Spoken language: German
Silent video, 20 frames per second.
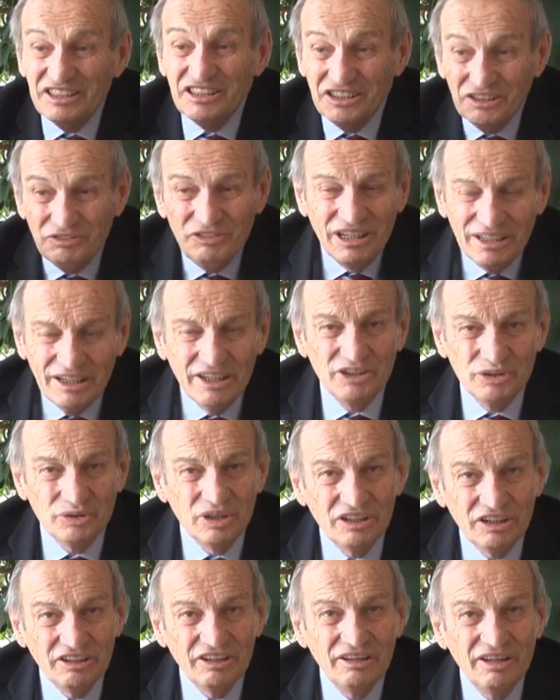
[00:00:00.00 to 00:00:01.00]
dass es wirklich
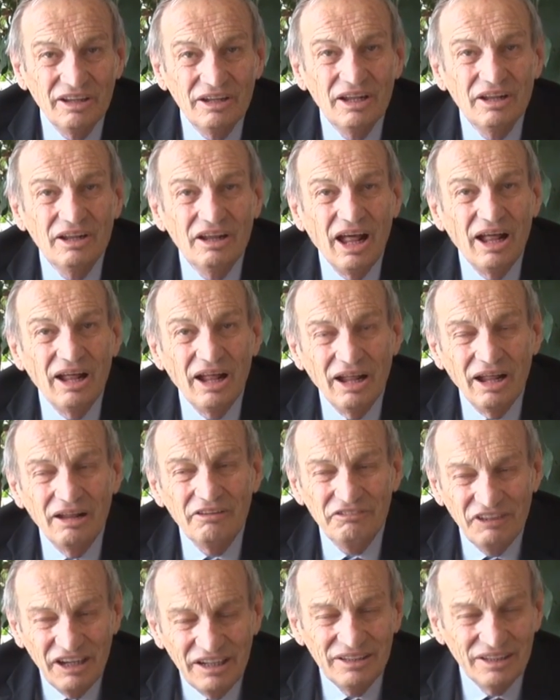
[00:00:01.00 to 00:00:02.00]
solche
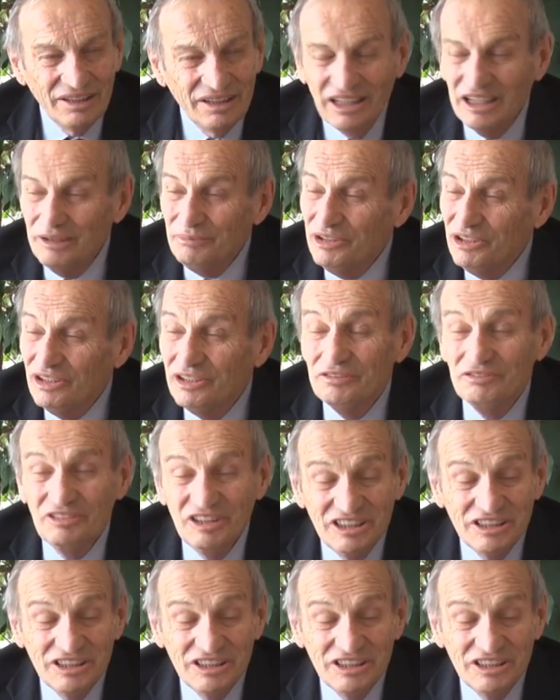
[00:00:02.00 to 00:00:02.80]
äh, Felder geben kann,